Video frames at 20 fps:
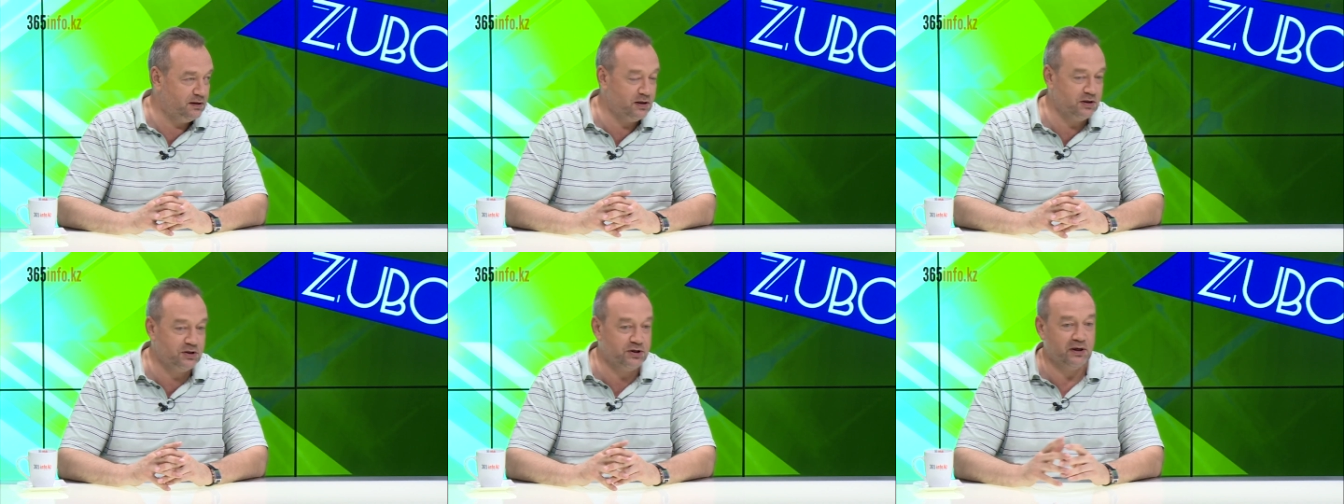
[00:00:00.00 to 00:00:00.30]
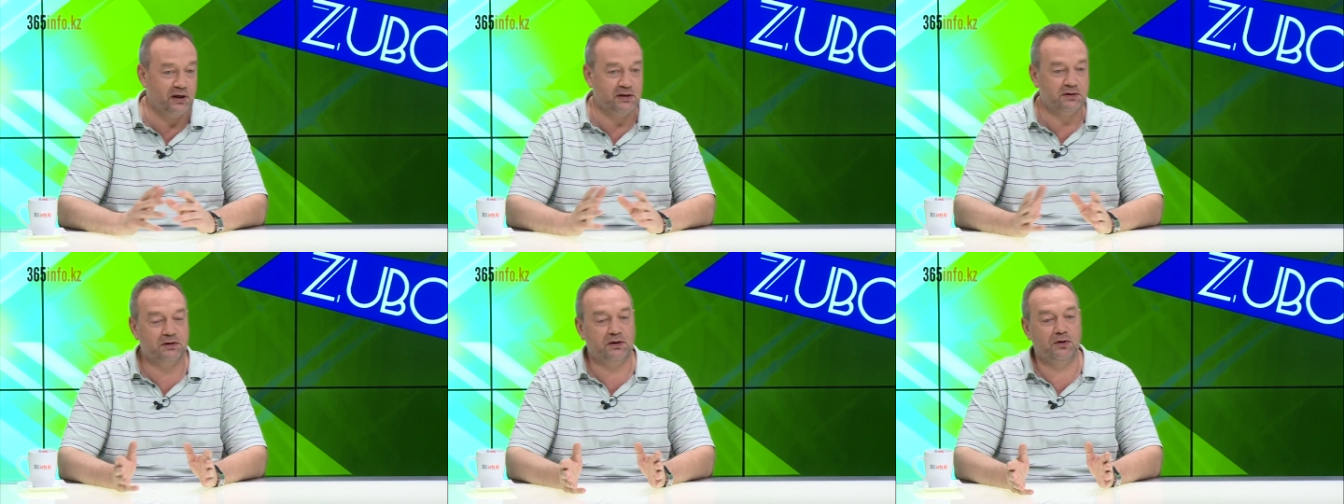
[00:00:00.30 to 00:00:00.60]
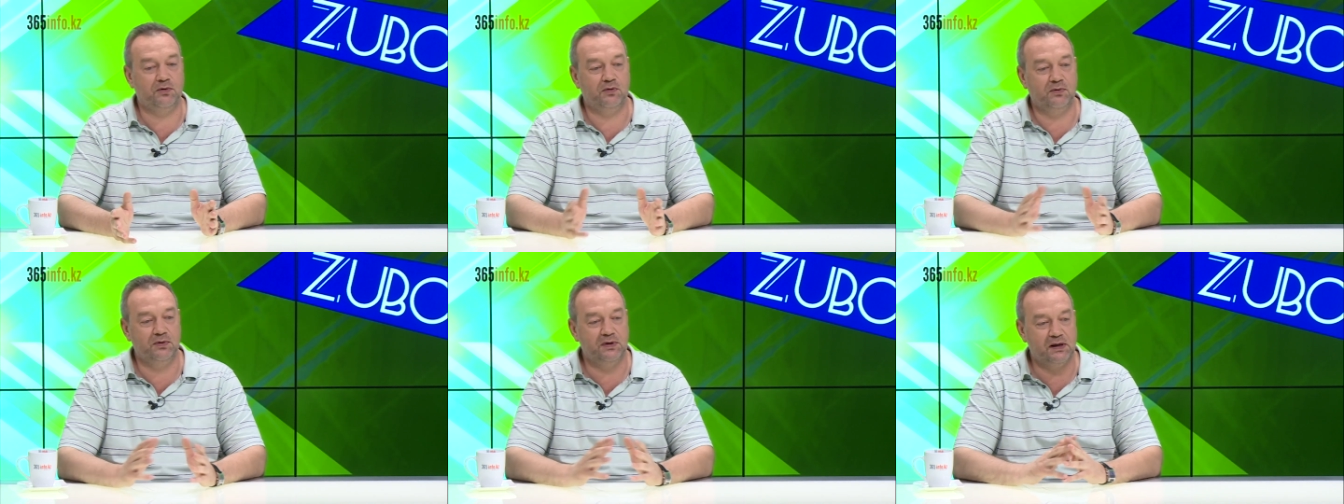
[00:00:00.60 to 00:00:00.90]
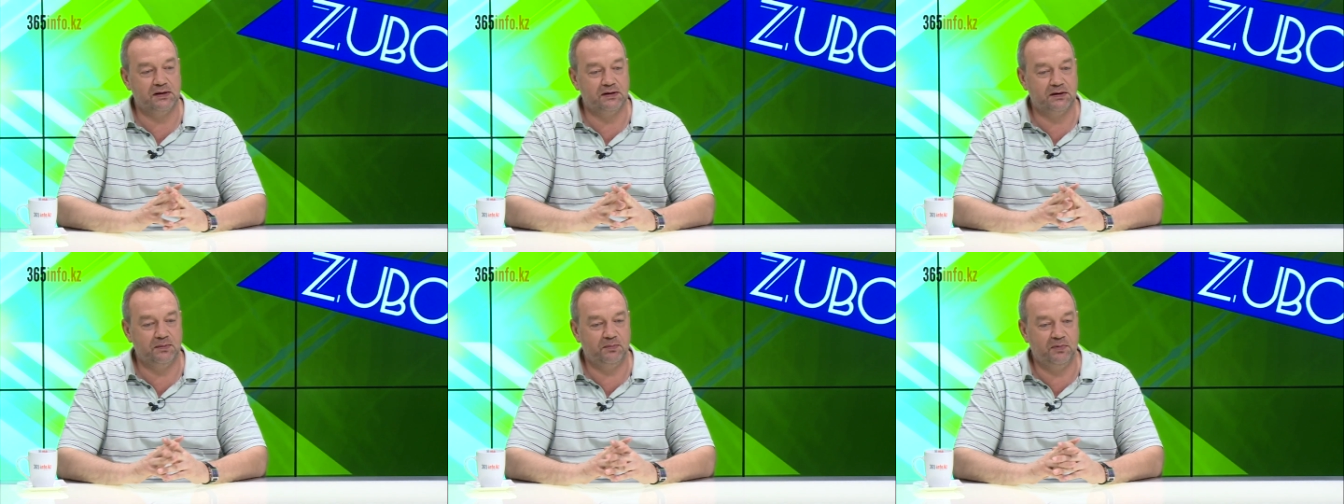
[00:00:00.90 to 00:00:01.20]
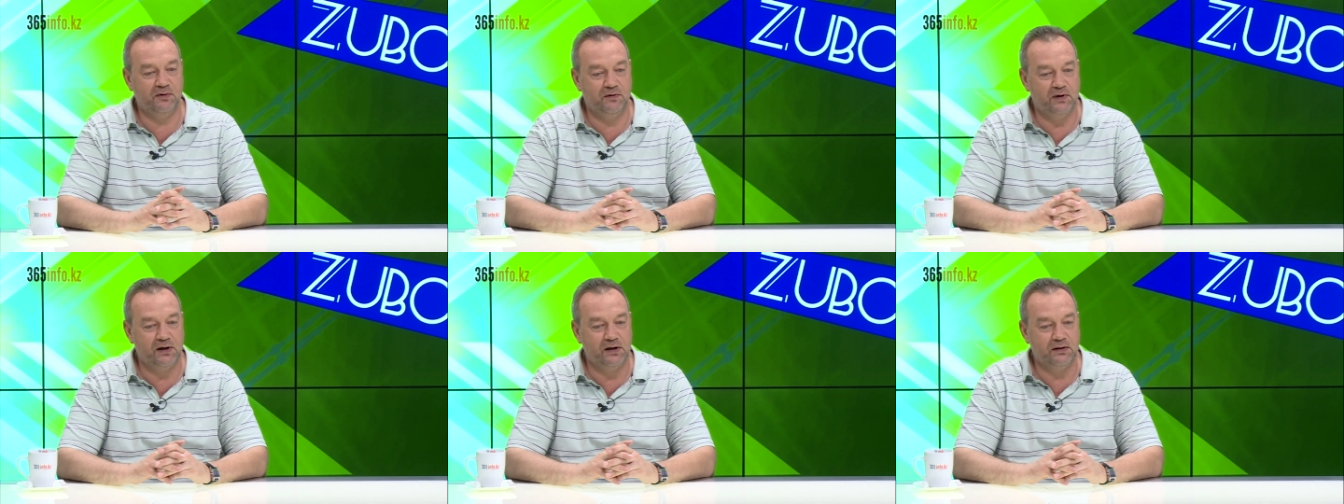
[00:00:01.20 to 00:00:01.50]
Не часто у нас
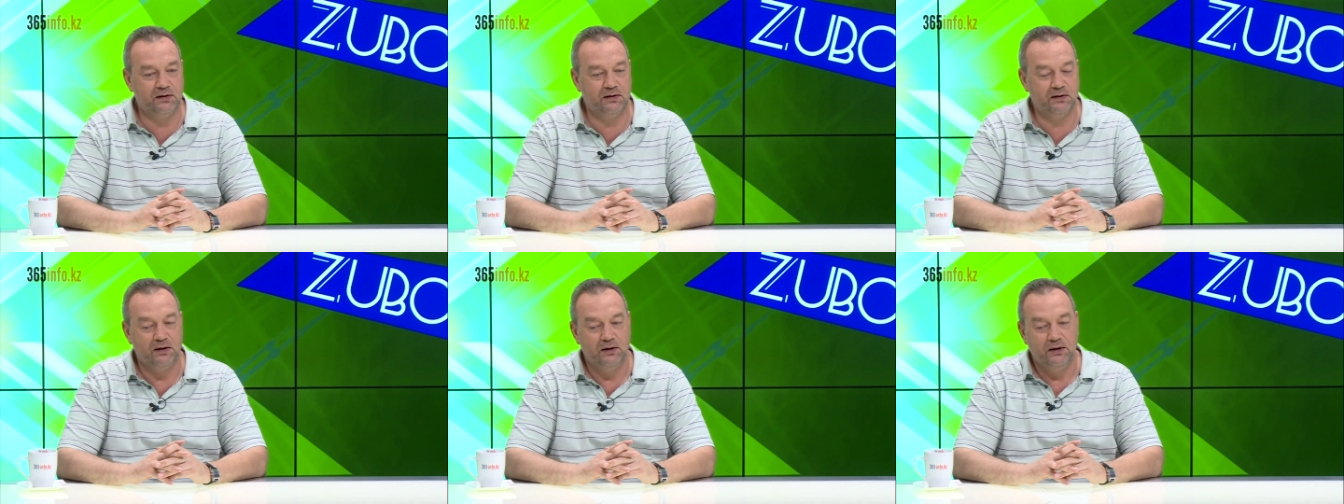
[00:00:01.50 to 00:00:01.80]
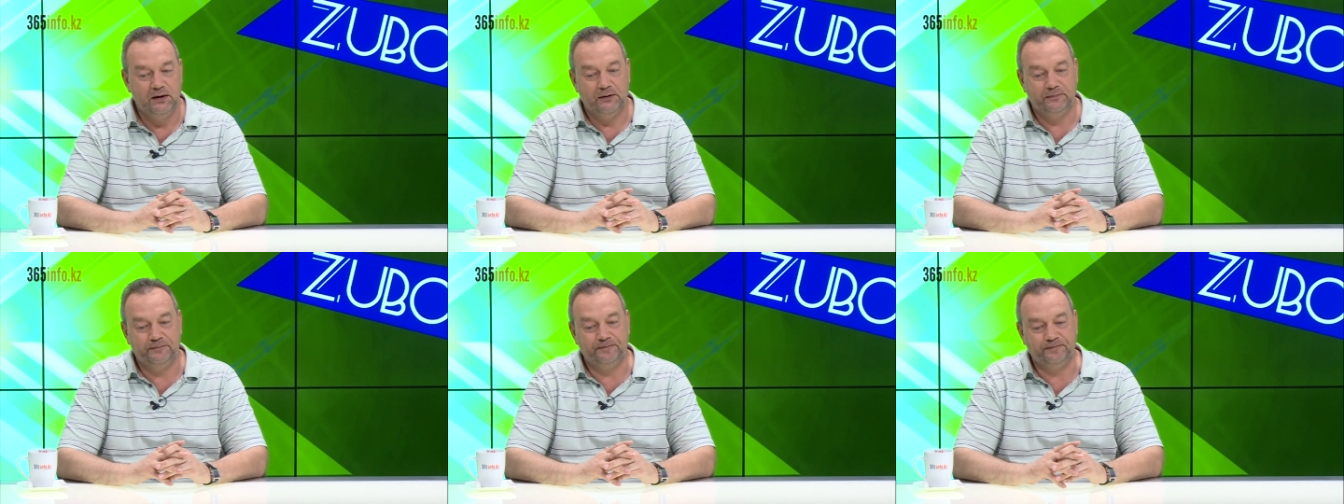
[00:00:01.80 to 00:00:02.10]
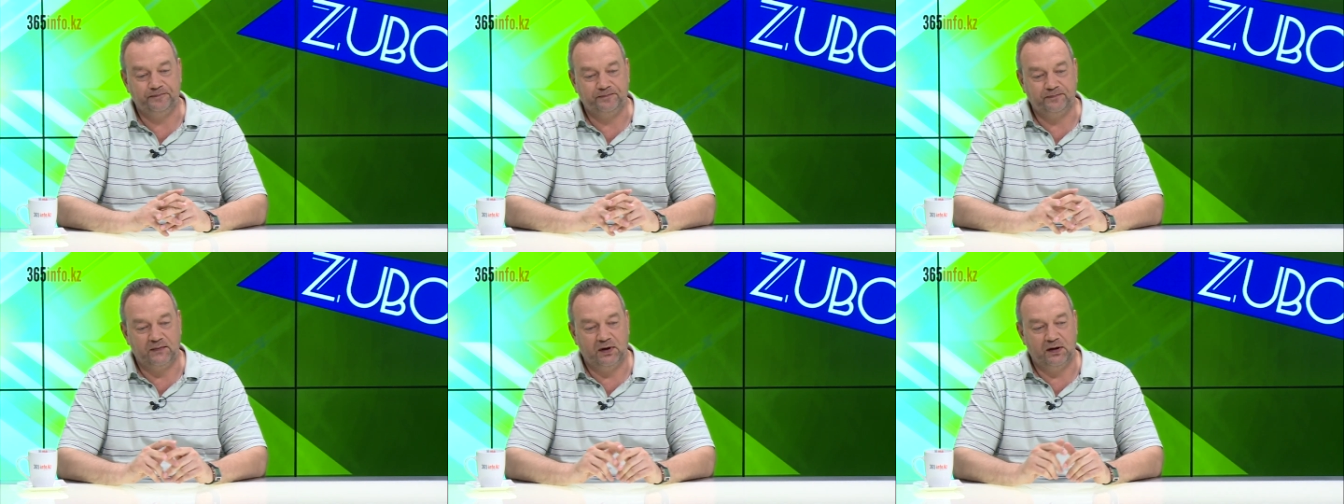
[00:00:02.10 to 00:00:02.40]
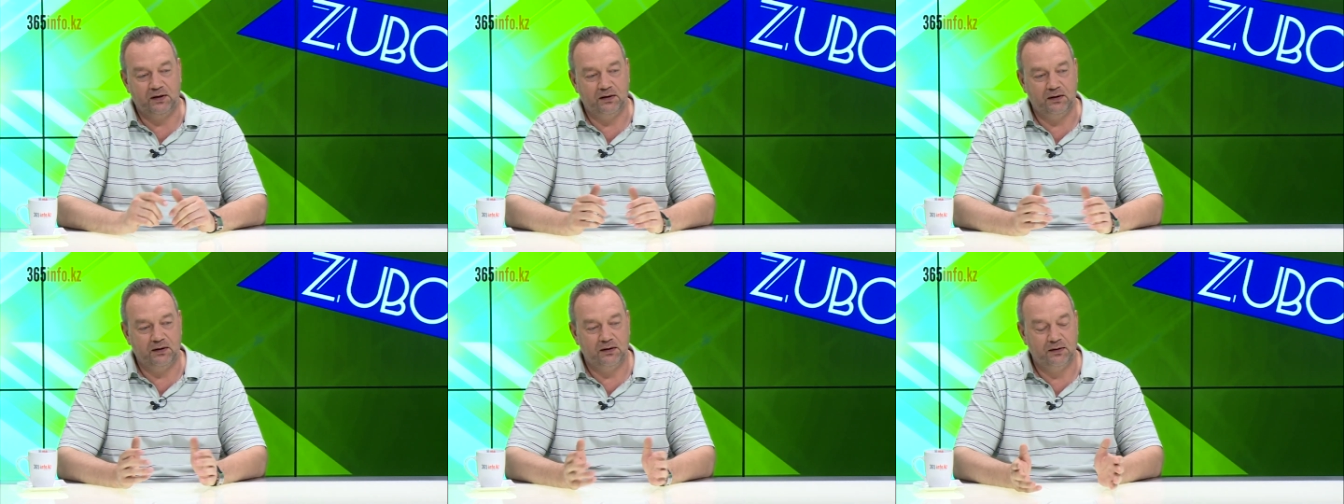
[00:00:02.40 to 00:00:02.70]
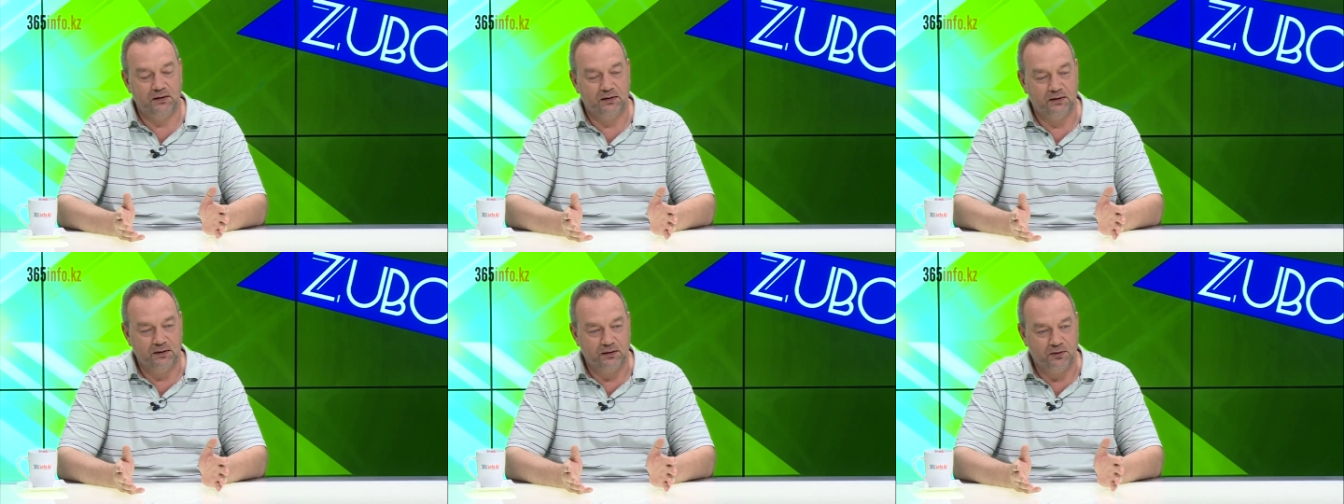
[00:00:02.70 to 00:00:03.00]
бывает э,
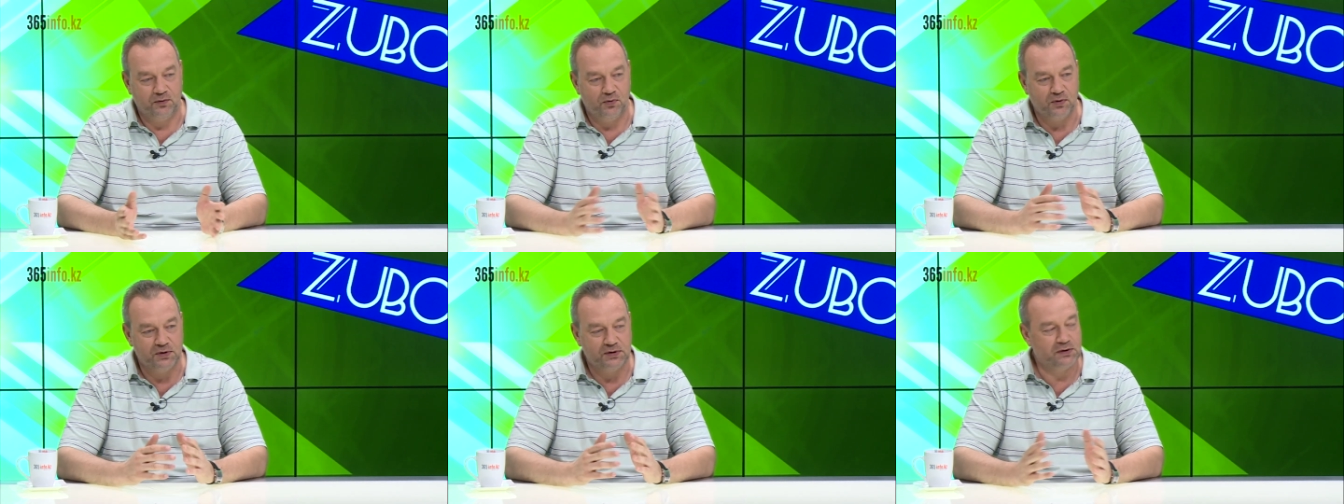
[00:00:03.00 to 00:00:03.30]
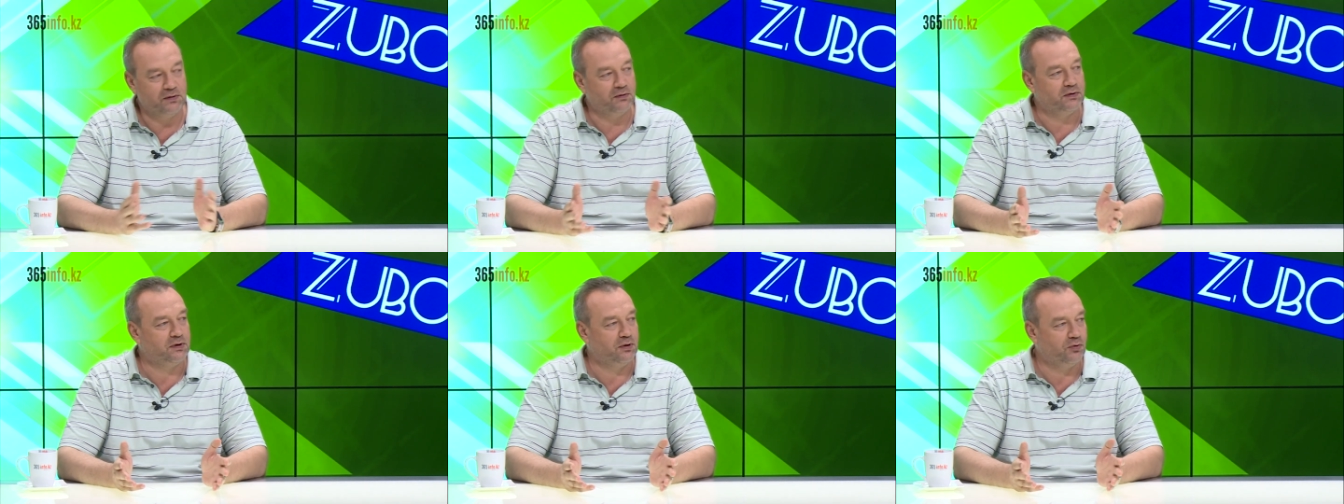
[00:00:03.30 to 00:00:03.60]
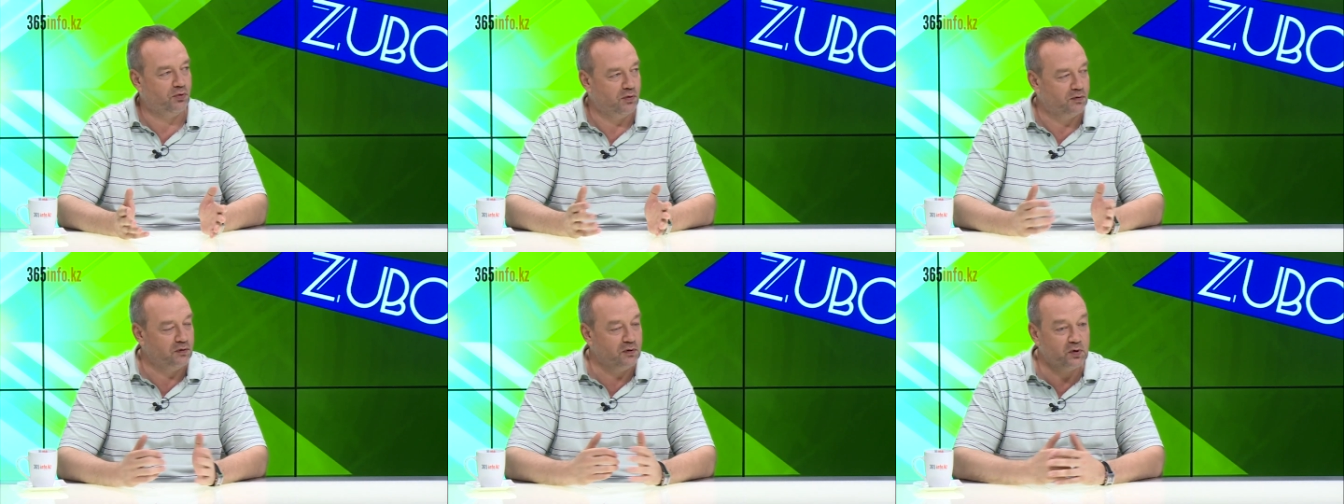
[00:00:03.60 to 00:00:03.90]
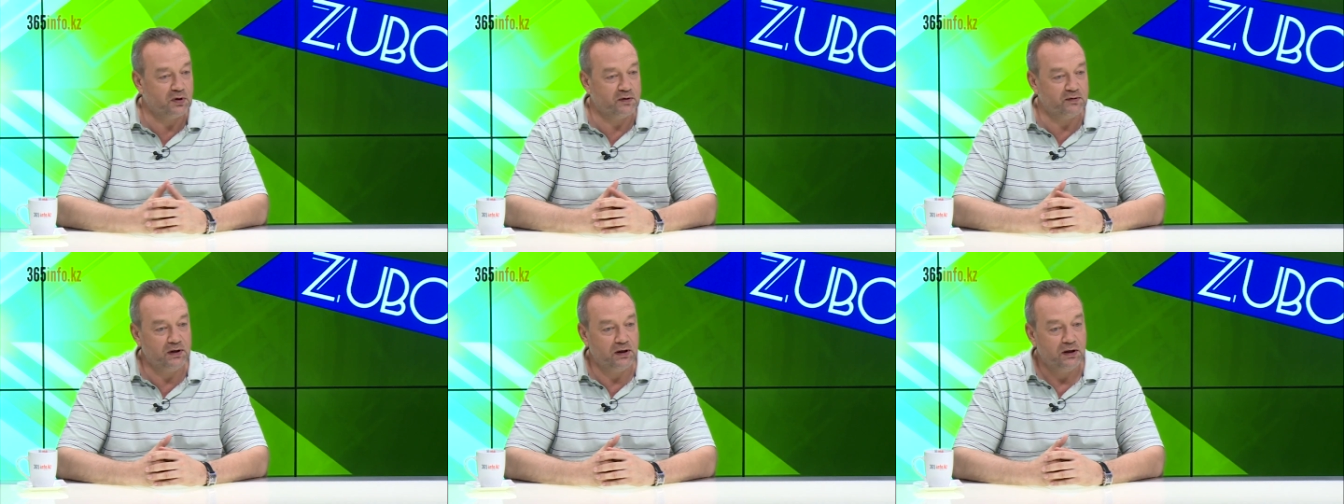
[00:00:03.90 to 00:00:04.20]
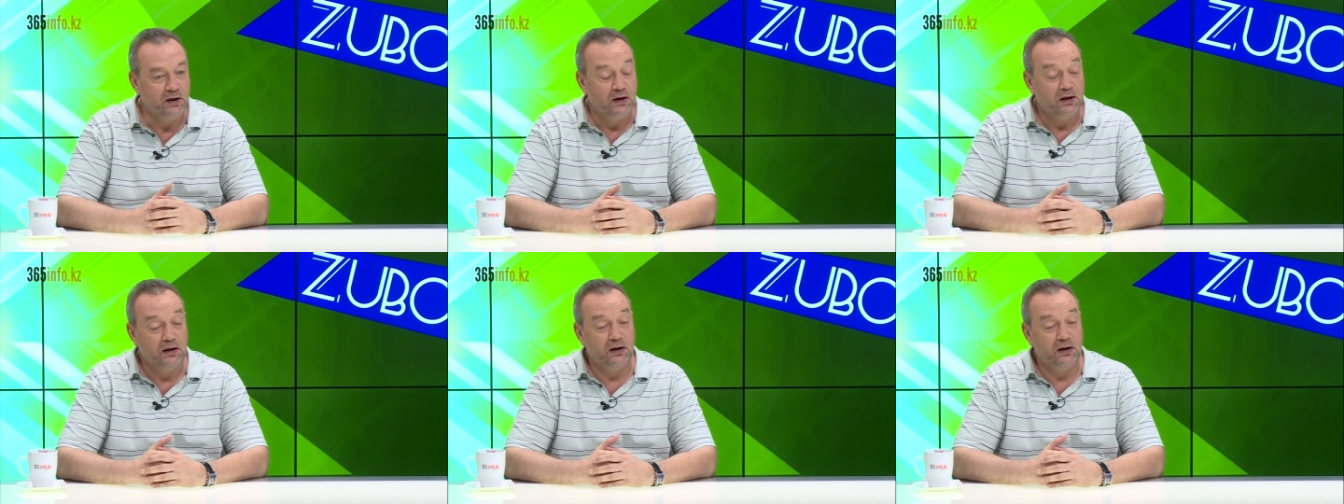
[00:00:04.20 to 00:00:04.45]
гости вот такого уровня.